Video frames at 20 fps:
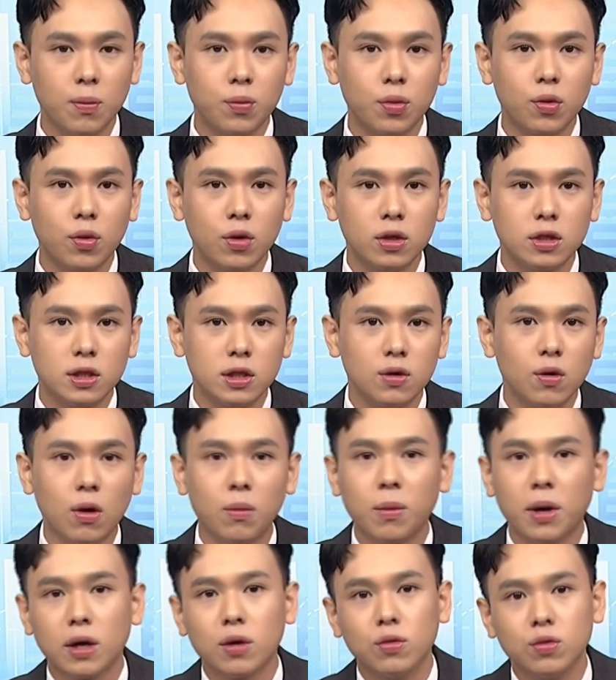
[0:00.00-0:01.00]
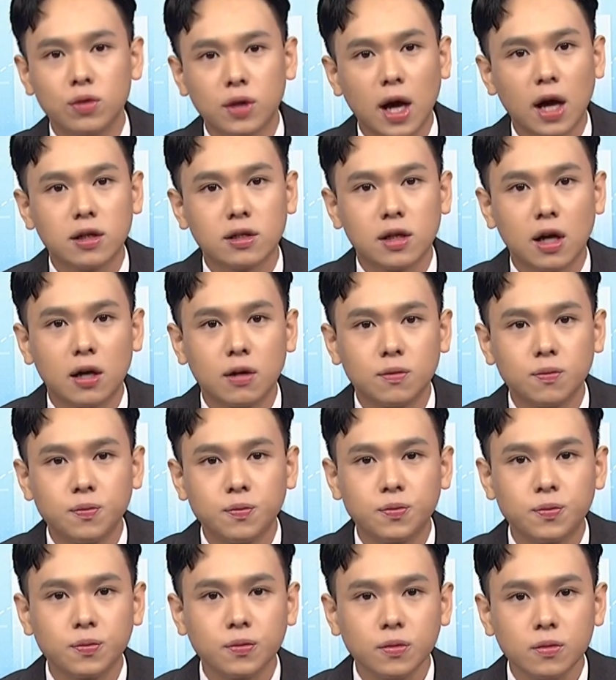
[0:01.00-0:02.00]
不会希望美股大涨。
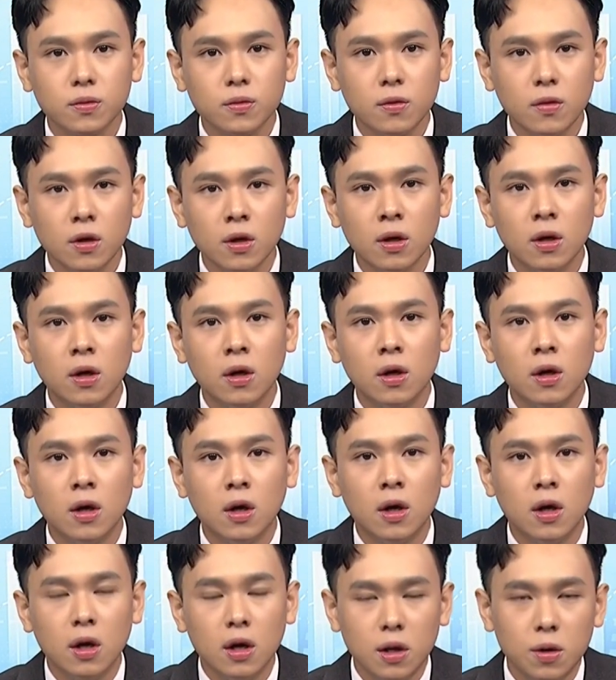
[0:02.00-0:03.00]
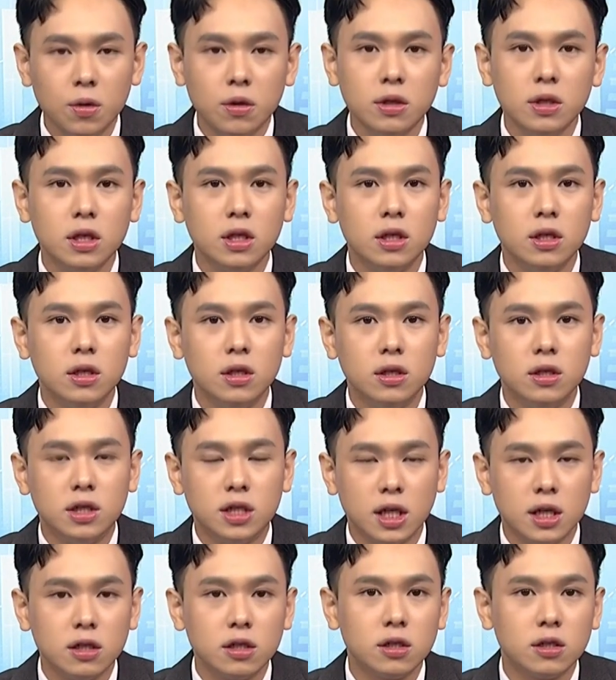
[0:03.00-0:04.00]
因为以
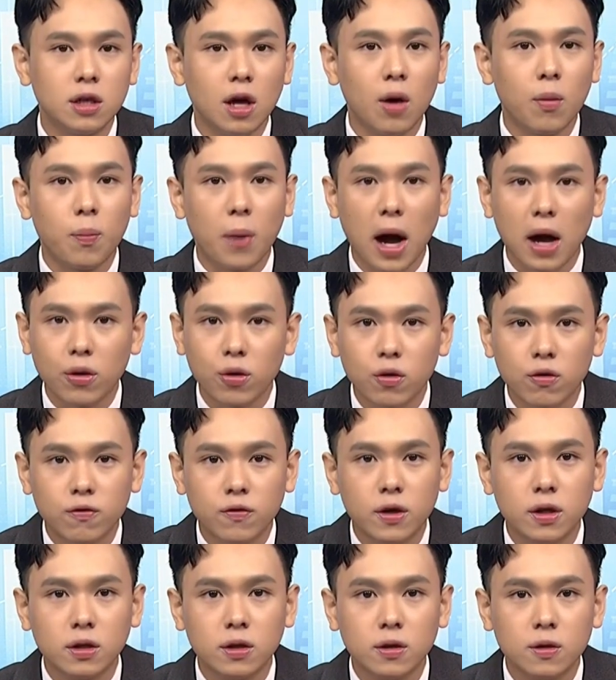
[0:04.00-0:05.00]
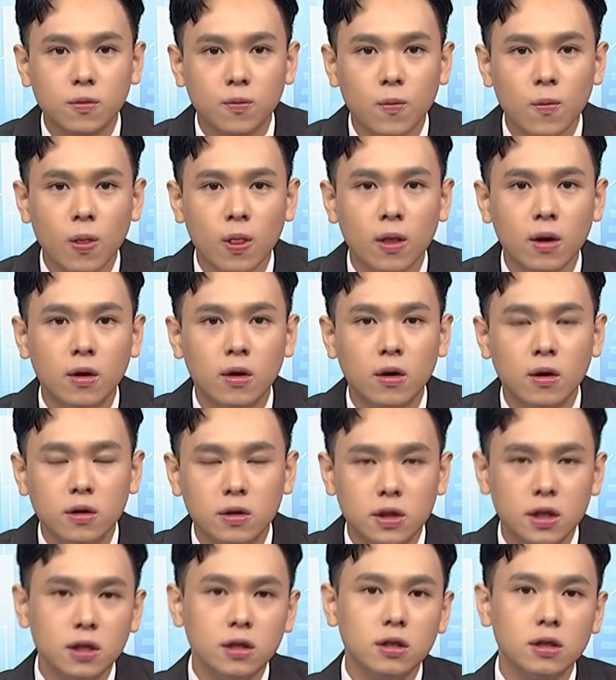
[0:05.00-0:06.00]
截止到八月份，
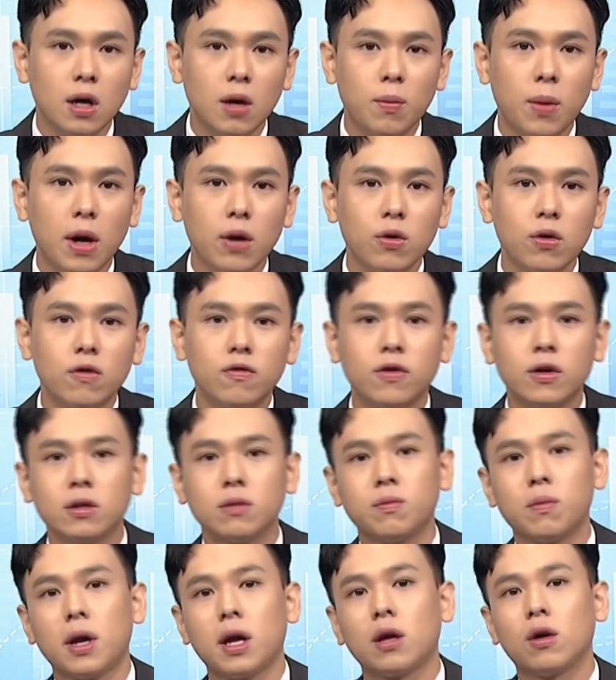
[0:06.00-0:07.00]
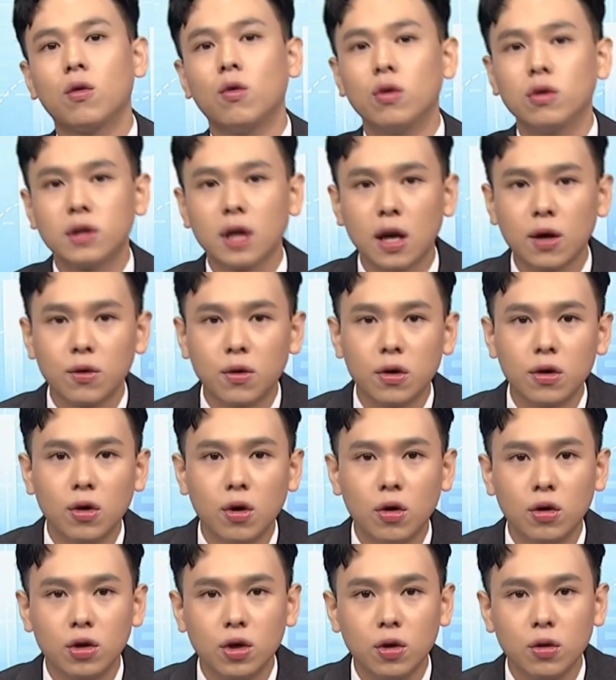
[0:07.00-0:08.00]
截止到八月份，美国大约
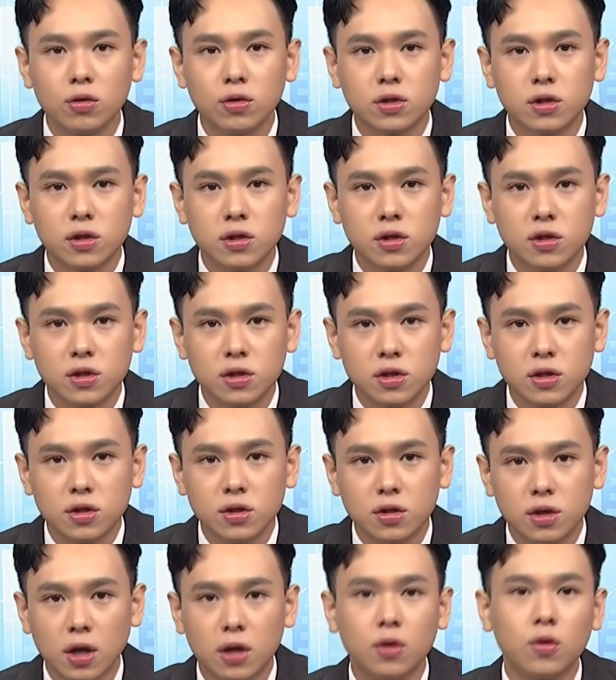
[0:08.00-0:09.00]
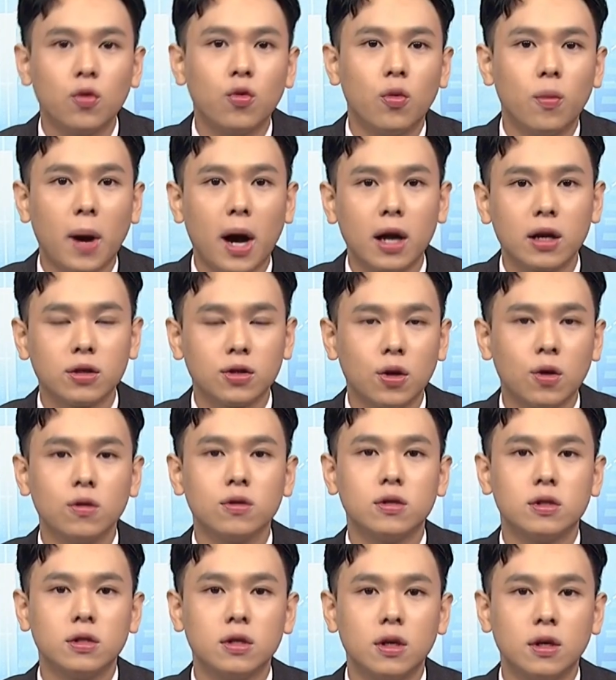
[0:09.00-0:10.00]
有六十四点五趴的投
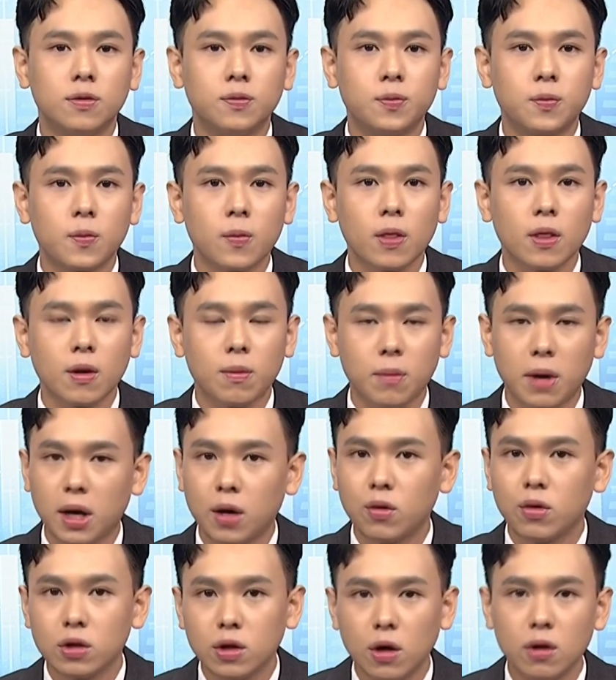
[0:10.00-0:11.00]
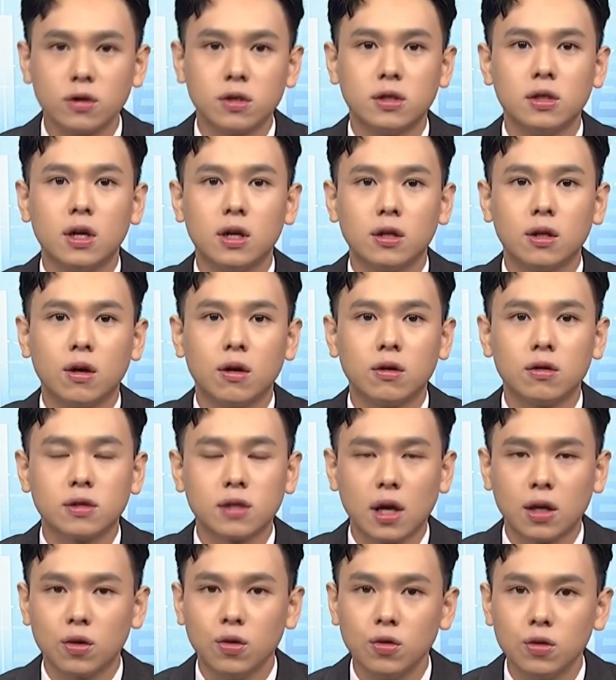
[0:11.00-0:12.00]
资人，美国投资人哦，
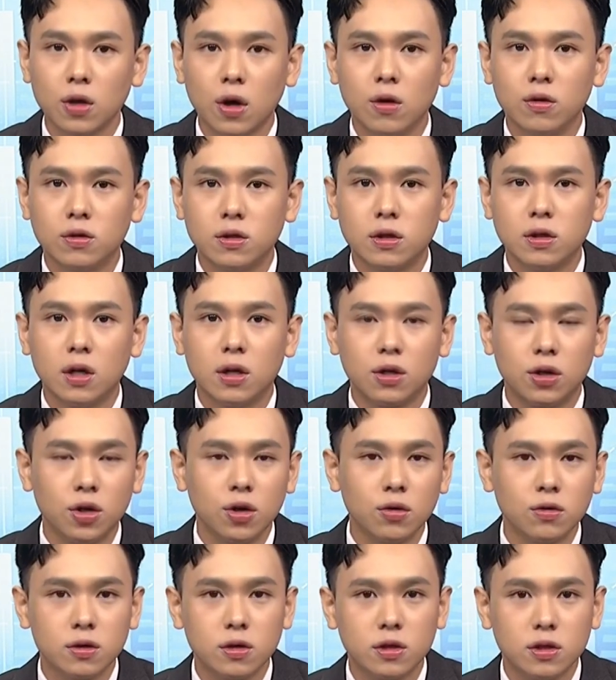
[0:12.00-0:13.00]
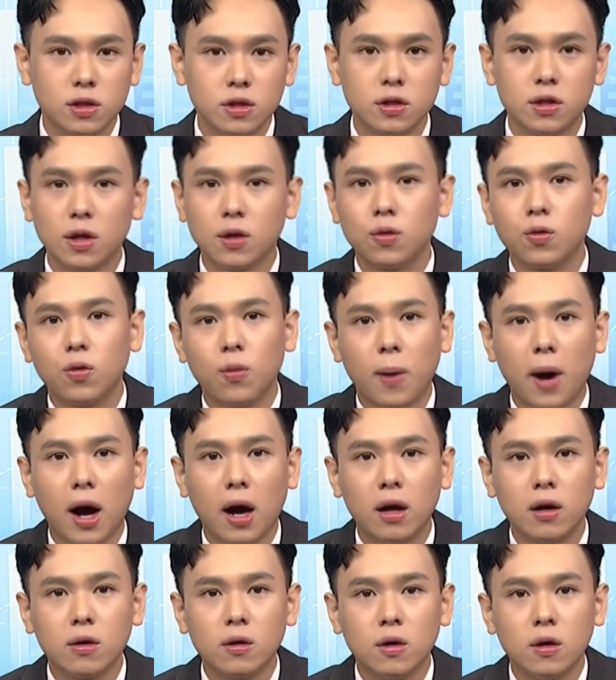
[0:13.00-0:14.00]
散户投资人六十四点五趴，